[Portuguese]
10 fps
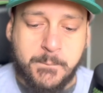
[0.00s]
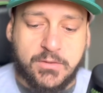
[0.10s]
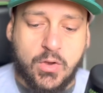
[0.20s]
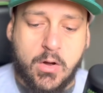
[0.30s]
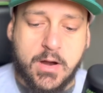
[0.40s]

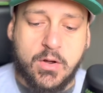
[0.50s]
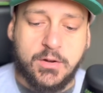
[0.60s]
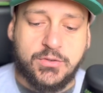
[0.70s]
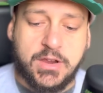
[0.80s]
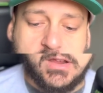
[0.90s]
Pessoal,
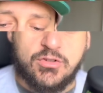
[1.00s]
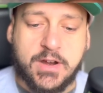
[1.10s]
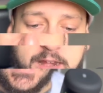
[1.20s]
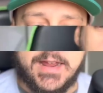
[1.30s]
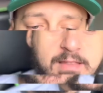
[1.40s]
agora é o seguinte, eu
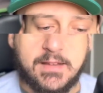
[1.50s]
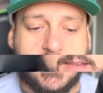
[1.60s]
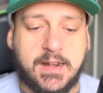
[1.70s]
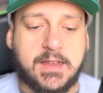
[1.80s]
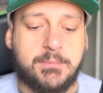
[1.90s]
queria
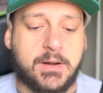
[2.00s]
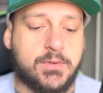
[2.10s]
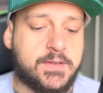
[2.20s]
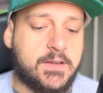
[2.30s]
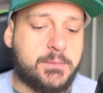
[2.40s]
trazer aqui para
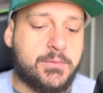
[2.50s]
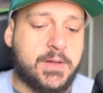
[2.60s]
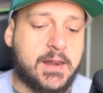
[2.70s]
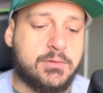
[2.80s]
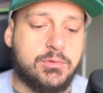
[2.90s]
vocês para
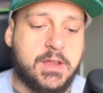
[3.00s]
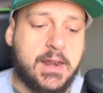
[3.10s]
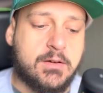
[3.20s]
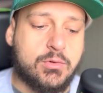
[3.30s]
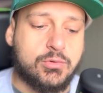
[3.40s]
falar do De
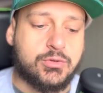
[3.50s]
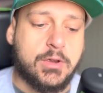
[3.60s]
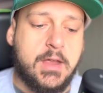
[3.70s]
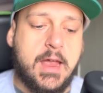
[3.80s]
La Cruz.